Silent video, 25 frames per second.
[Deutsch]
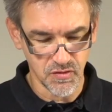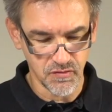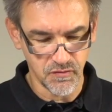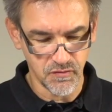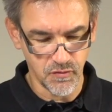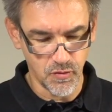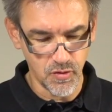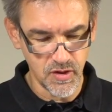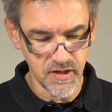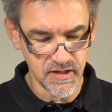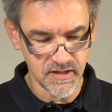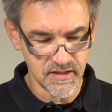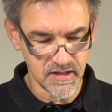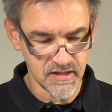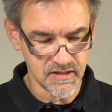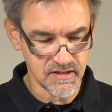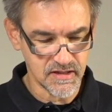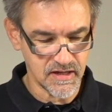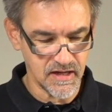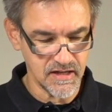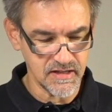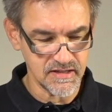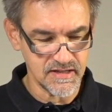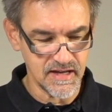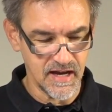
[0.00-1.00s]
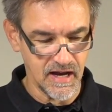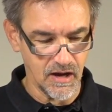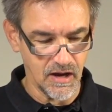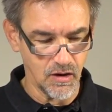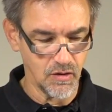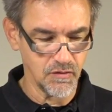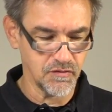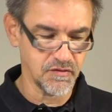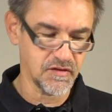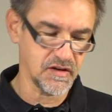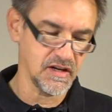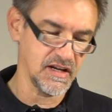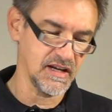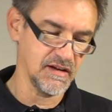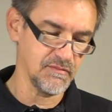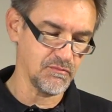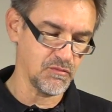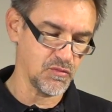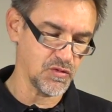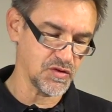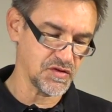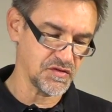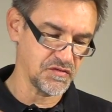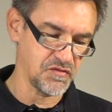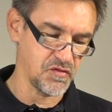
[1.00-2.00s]
und wo ich das Ganze aufkleben
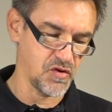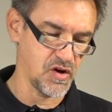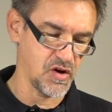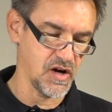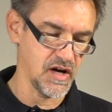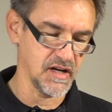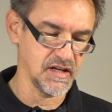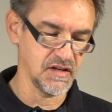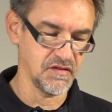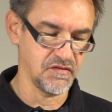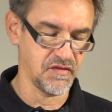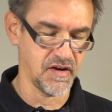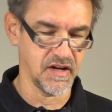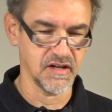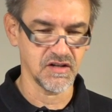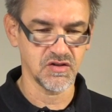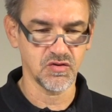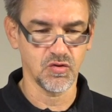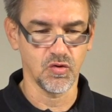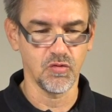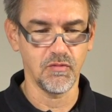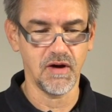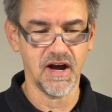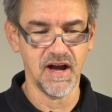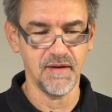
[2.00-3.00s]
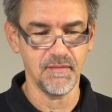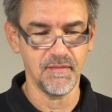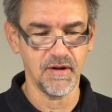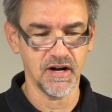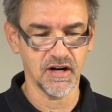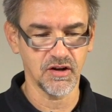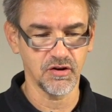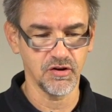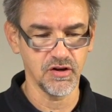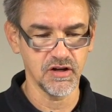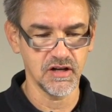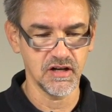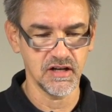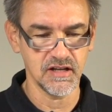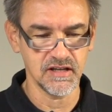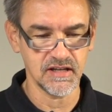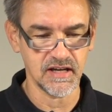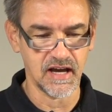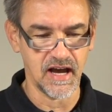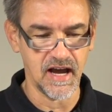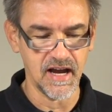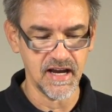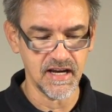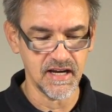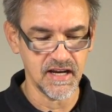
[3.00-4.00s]
muss. Vorher die Phantom einmal
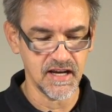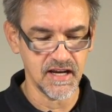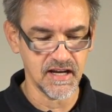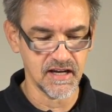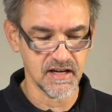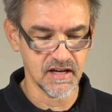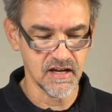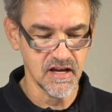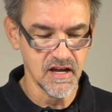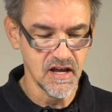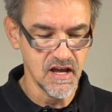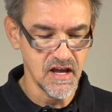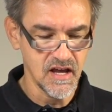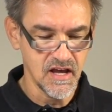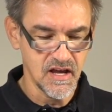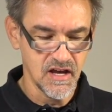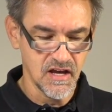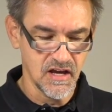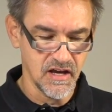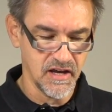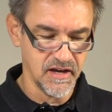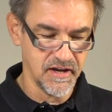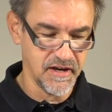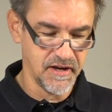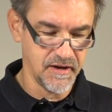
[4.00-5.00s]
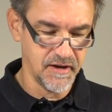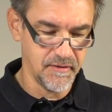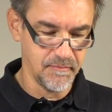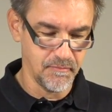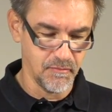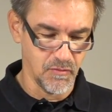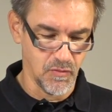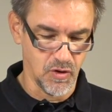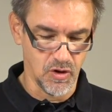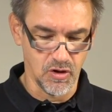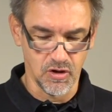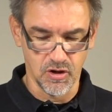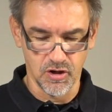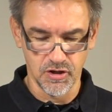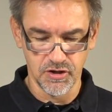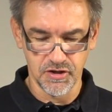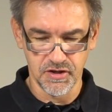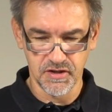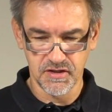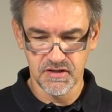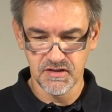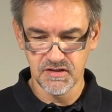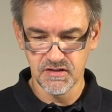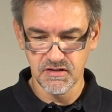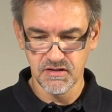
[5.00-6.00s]
gründlich reinigen. Ähm,
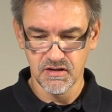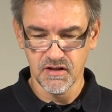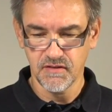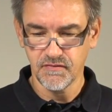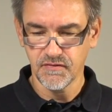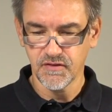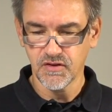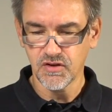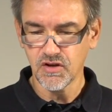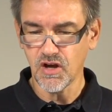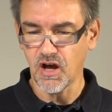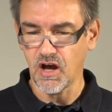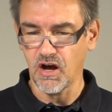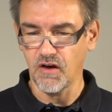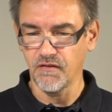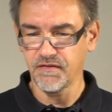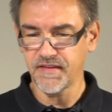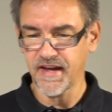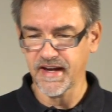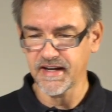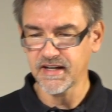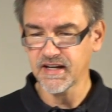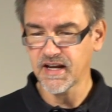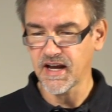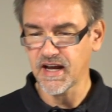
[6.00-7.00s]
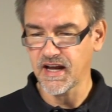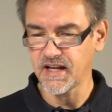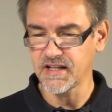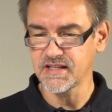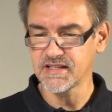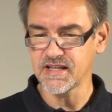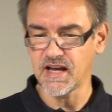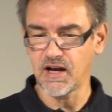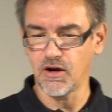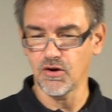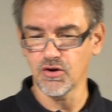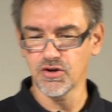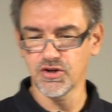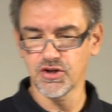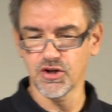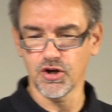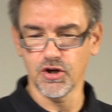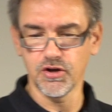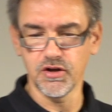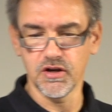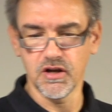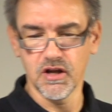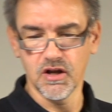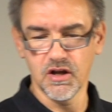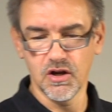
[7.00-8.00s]
und ja, und dann kann es auch
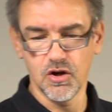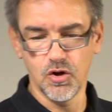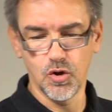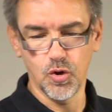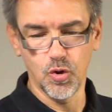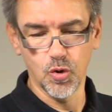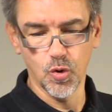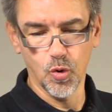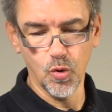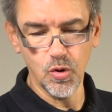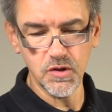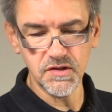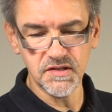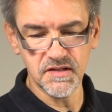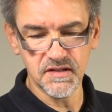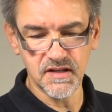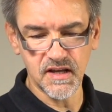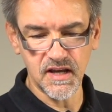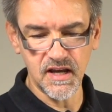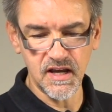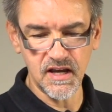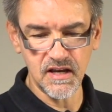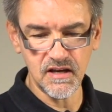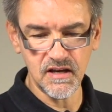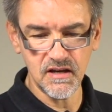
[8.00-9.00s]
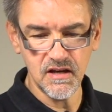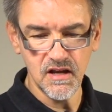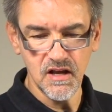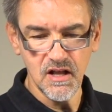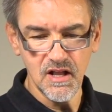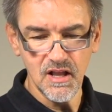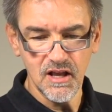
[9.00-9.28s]
schon losgehen.